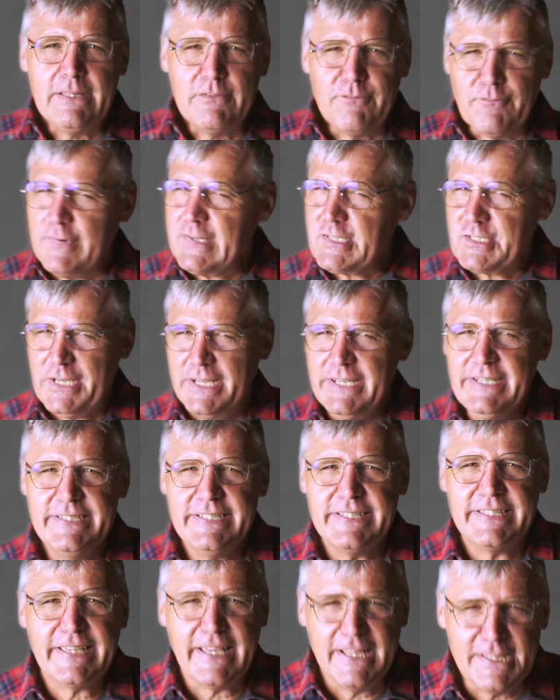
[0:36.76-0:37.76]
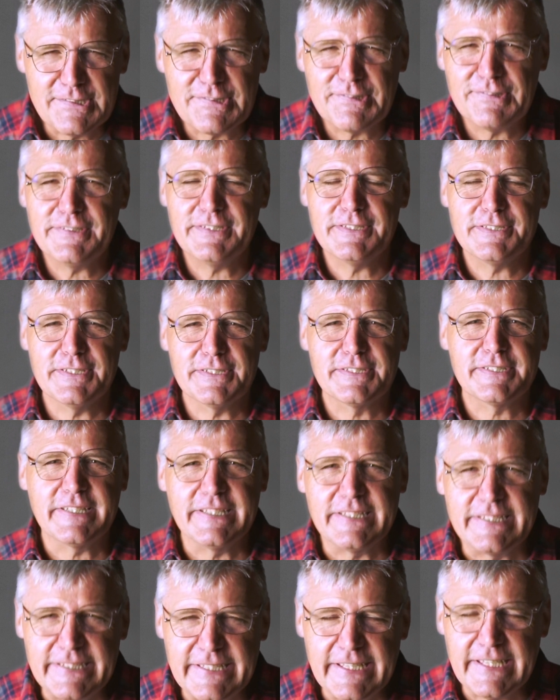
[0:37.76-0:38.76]
Wahrscheinlich kennst du dieses
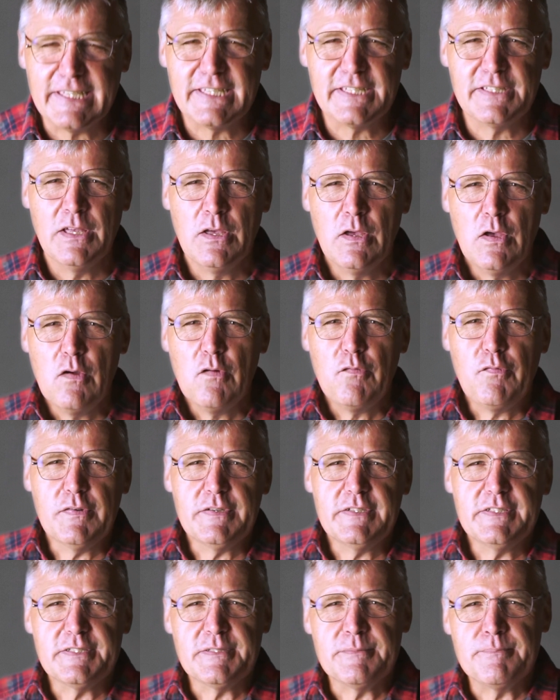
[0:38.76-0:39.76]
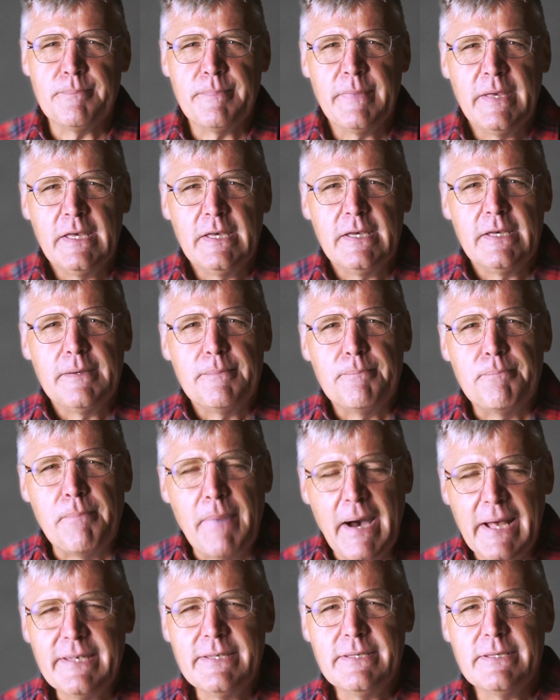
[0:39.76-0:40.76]
Gedicht von diesem
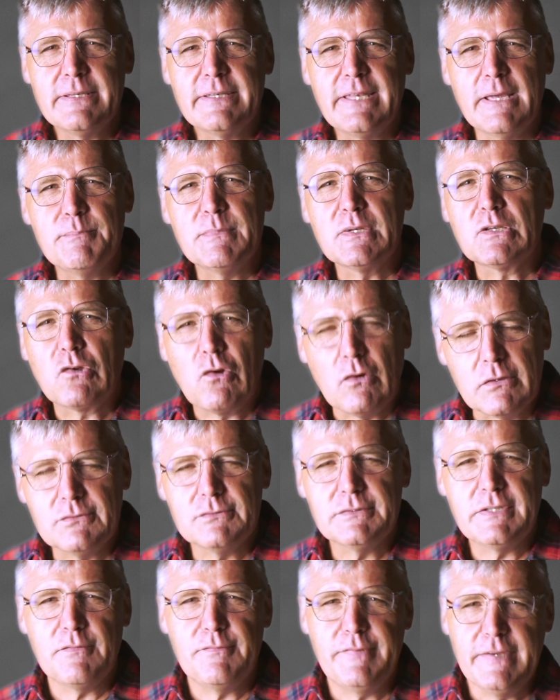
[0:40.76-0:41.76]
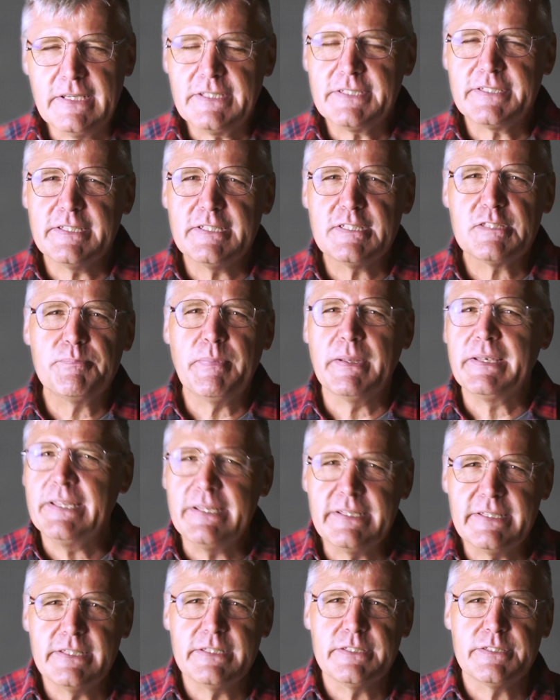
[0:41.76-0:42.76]
Mann, der mit Gott unterwegs ist. Man
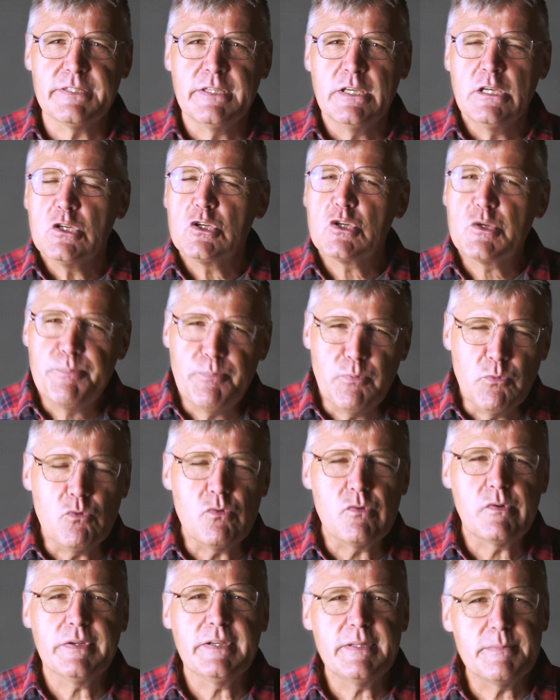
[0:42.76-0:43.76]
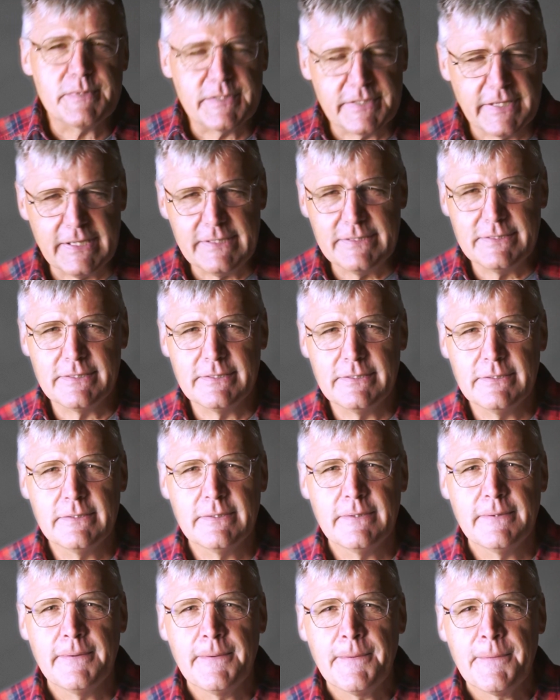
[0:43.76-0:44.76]
nennt es Spuren im Sand.
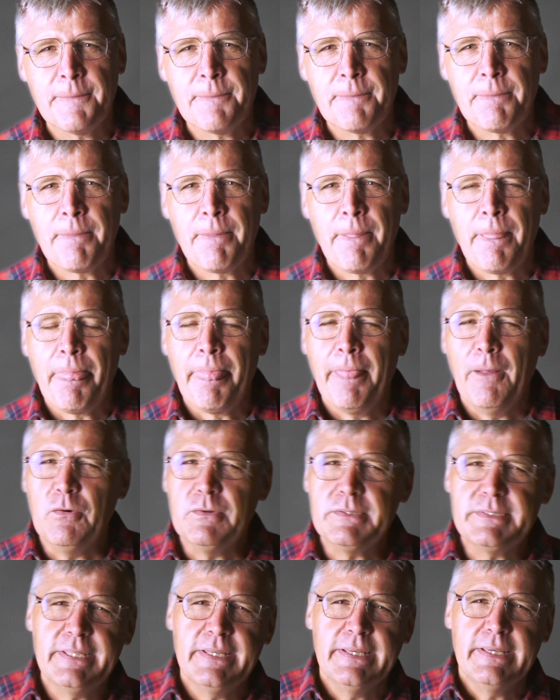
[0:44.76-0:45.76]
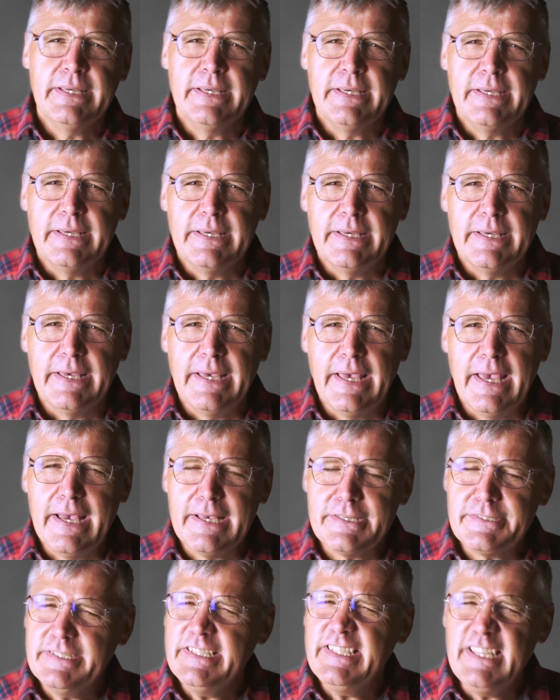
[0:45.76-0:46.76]
Und
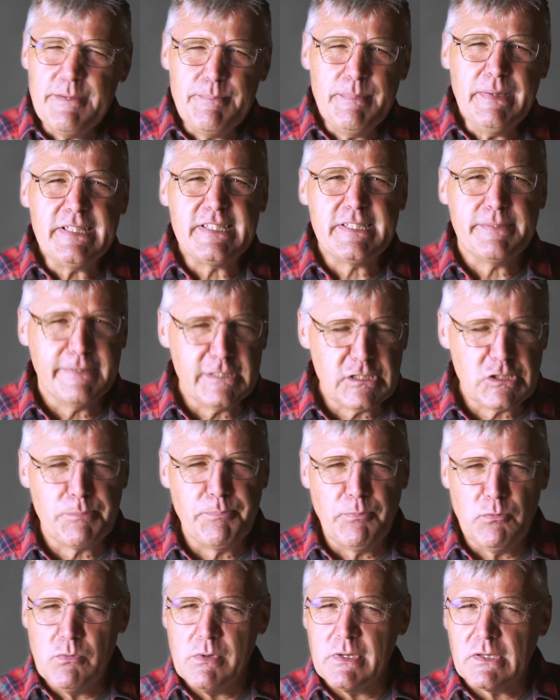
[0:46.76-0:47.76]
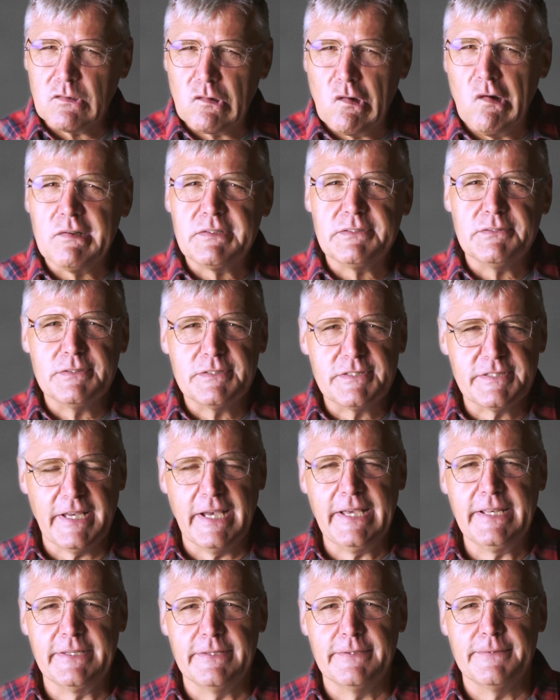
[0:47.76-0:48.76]
er sieht immer zwei Spuren, Gott und
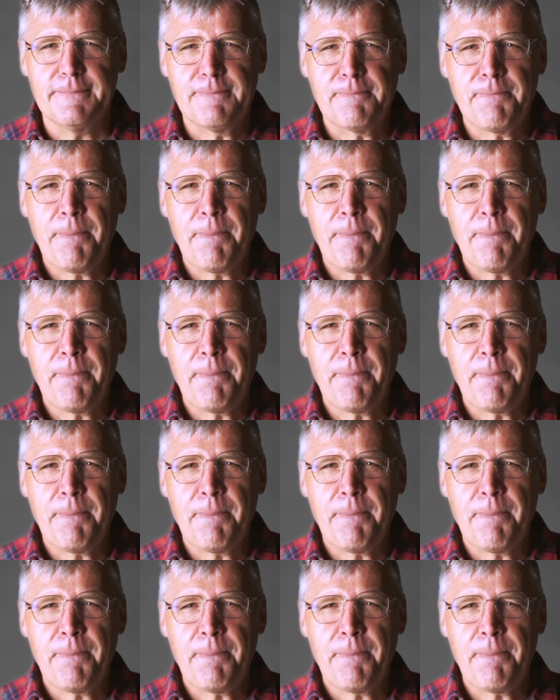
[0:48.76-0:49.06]
seine.